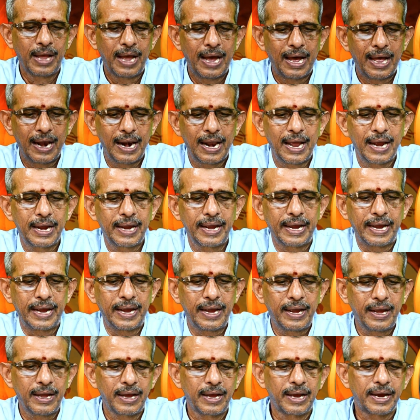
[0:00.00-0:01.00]
అలాగే
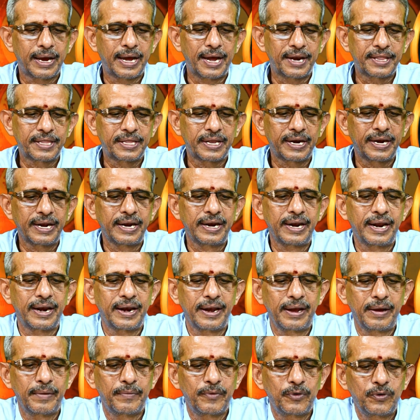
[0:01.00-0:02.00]
కర్తరి
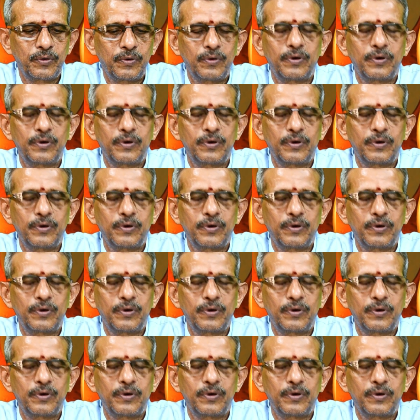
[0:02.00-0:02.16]
నిర్ణయము